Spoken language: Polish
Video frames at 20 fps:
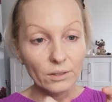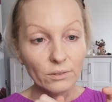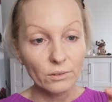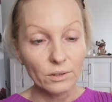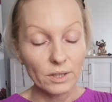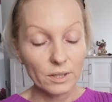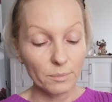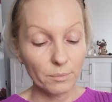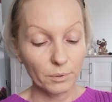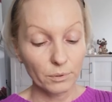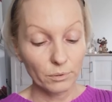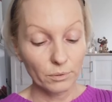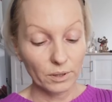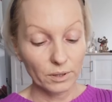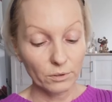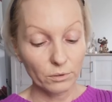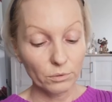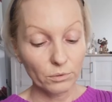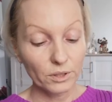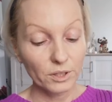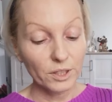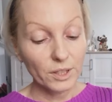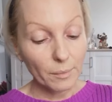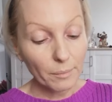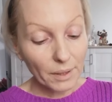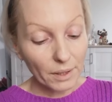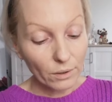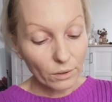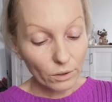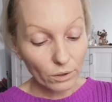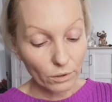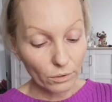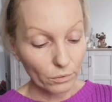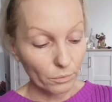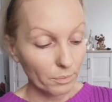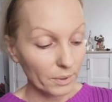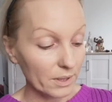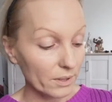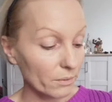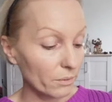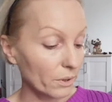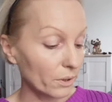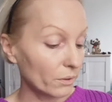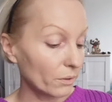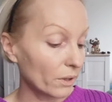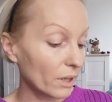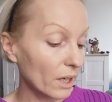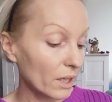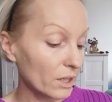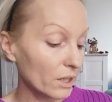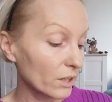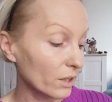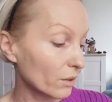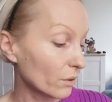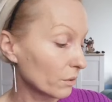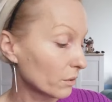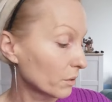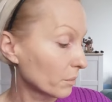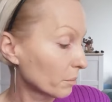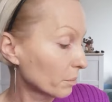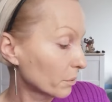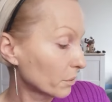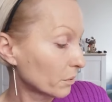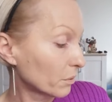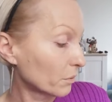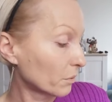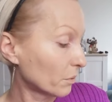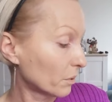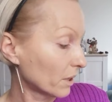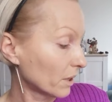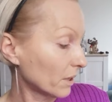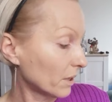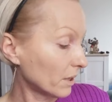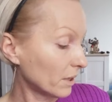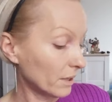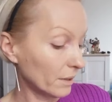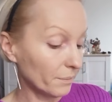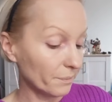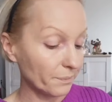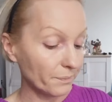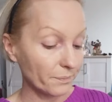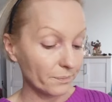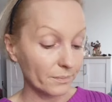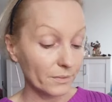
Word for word: to jest podkład, który nie ma koloru, pasuje do każdego typu skóry i